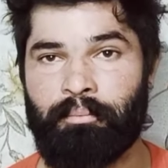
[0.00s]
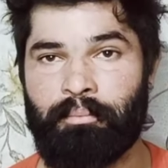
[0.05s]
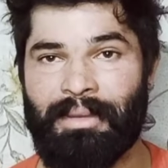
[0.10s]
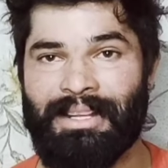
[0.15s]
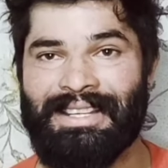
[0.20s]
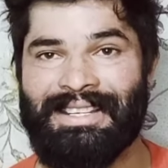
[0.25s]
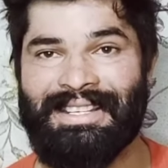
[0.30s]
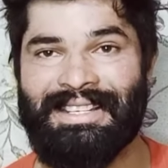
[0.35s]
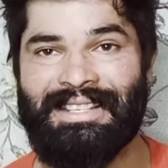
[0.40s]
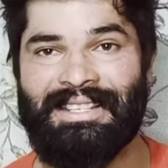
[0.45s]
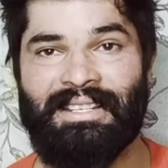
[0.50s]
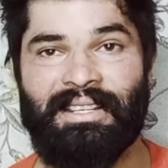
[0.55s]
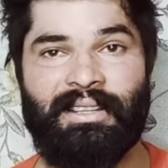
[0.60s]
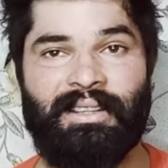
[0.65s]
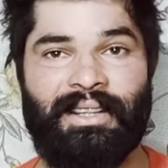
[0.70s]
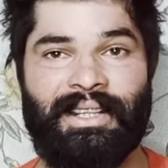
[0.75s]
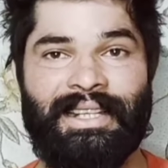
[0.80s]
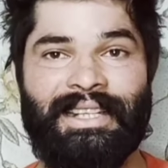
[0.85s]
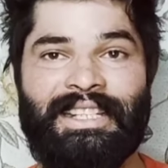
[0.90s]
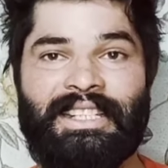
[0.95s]
25 से
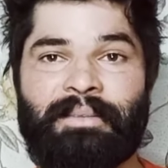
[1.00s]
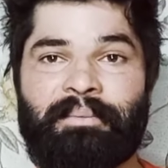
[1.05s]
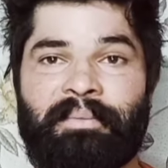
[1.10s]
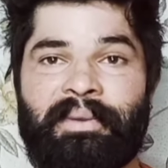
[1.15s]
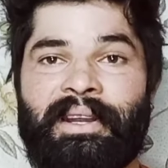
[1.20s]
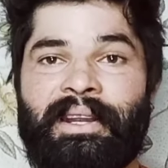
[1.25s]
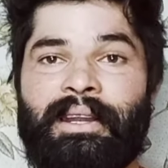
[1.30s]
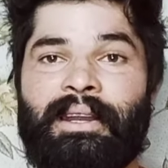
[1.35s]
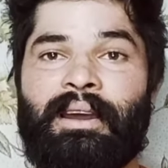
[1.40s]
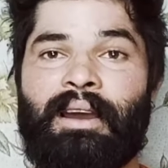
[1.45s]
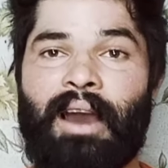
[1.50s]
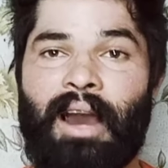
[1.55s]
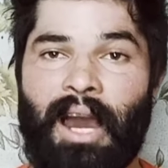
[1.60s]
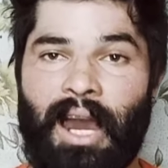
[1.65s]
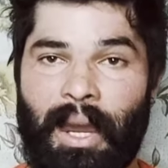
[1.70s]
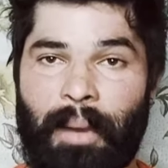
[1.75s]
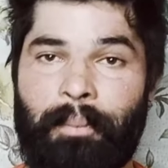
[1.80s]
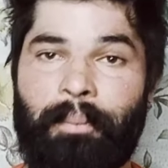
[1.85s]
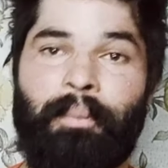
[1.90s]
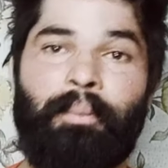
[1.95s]
30 मिनट
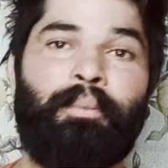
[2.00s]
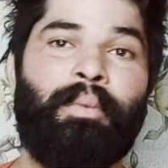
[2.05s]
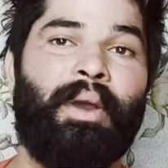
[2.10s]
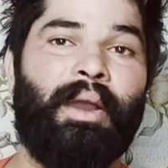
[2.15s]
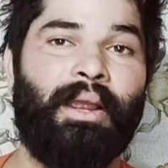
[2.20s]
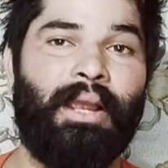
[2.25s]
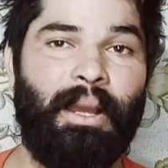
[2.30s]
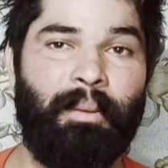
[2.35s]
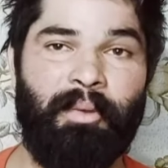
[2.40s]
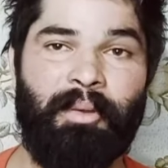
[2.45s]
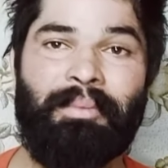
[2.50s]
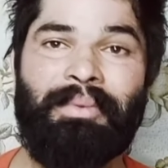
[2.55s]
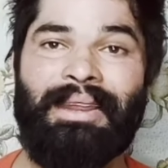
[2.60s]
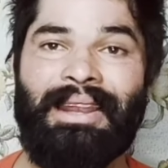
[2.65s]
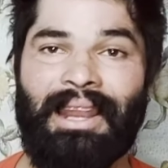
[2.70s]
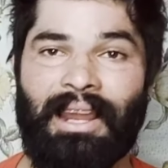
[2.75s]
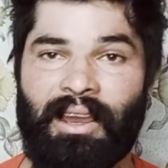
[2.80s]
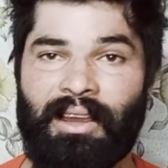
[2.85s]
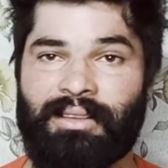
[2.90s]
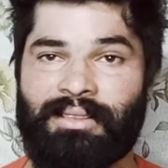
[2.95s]
आप कभी भी
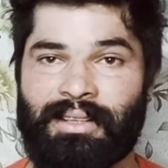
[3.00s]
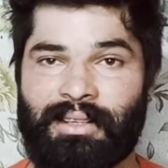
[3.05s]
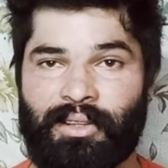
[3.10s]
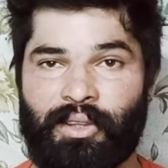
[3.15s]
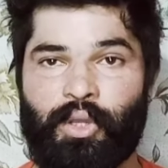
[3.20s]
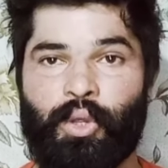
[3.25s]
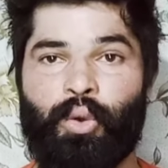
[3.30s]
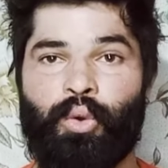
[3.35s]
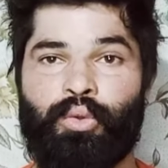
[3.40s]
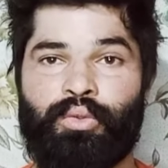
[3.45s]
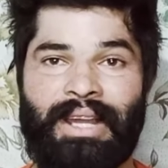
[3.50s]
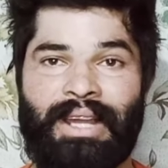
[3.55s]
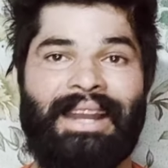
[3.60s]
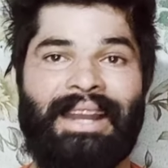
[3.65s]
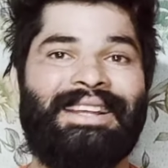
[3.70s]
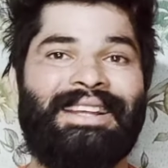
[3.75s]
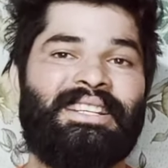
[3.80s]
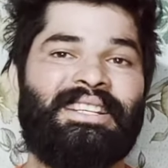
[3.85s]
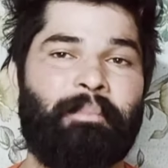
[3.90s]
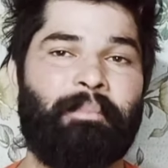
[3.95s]
लगा सकते हो
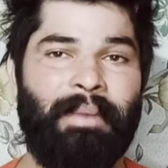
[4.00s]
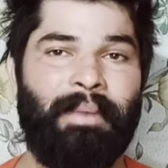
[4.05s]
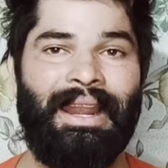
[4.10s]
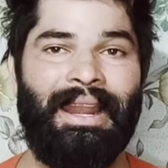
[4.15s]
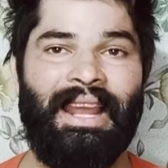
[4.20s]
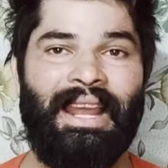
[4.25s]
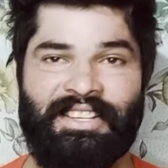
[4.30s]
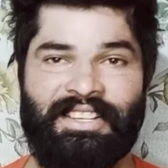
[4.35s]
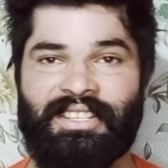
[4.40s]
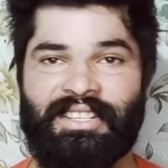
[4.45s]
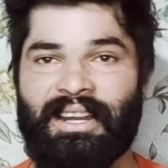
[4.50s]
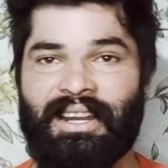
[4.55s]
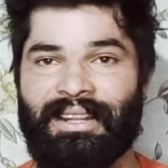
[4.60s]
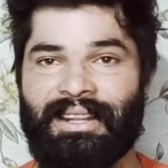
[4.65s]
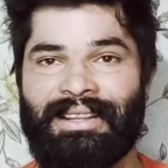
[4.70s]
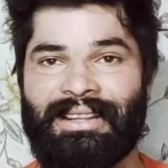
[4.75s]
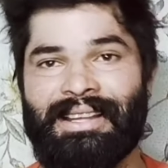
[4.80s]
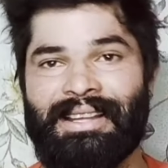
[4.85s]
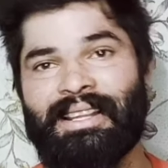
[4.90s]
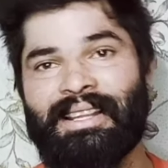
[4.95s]
नहाने से पहले अच्छा
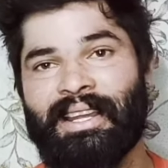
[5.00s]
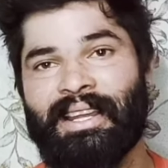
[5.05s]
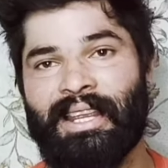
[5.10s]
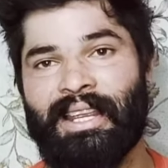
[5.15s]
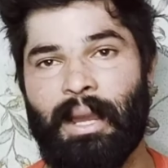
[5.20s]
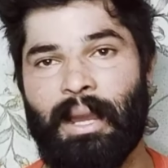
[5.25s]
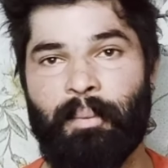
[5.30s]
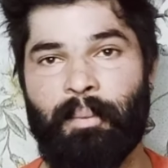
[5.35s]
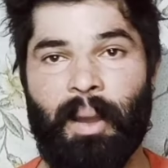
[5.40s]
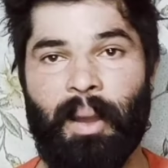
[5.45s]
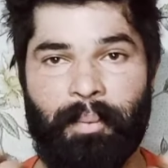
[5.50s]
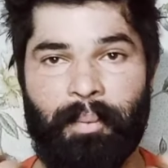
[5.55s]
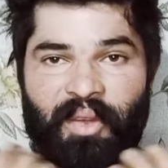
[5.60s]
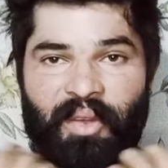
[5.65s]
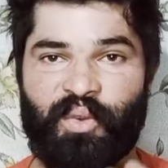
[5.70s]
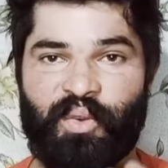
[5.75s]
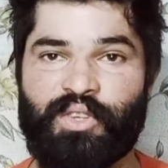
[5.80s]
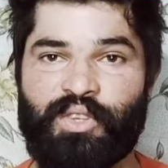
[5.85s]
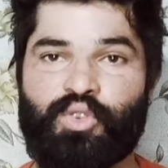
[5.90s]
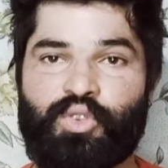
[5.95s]
रहता है ताकि आप
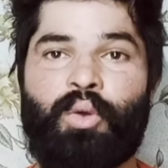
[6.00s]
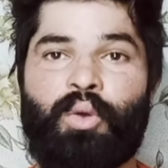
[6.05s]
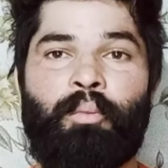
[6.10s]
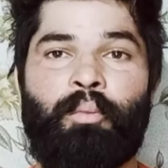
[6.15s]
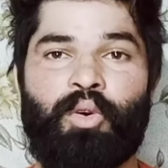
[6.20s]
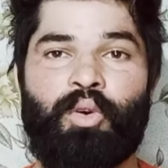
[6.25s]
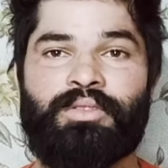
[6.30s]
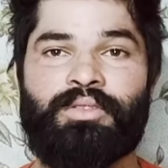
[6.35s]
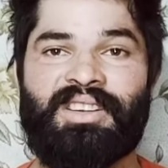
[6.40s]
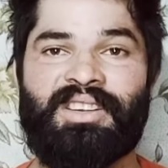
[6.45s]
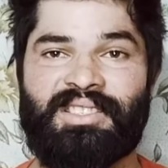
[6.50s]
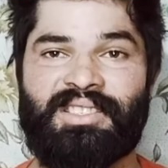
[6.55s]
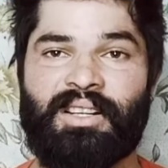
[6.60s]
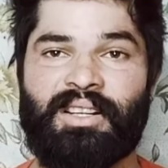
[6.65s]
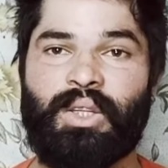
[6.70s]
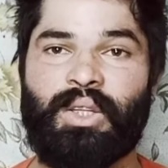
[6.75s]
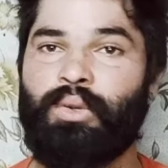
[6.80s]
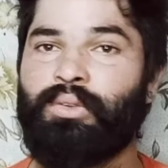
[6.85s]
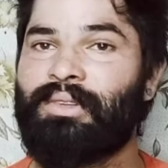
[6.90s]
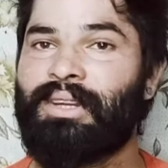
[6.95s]
आपके फेस को वॉश कर
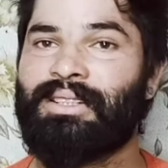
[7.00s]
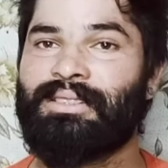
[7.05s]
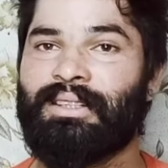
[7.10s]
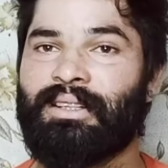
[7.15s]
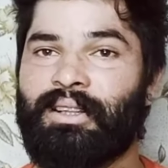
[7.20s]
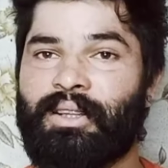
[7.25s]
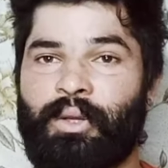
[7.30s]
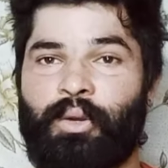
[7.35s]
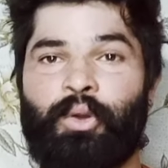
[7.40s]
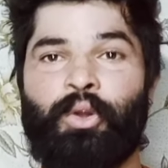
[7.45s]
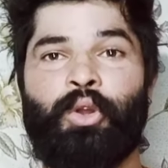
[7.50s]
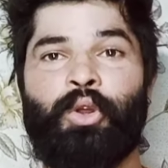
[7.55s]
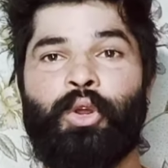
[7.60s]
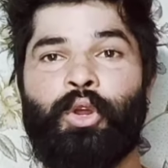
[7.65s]
सकते हो नहा सकते हो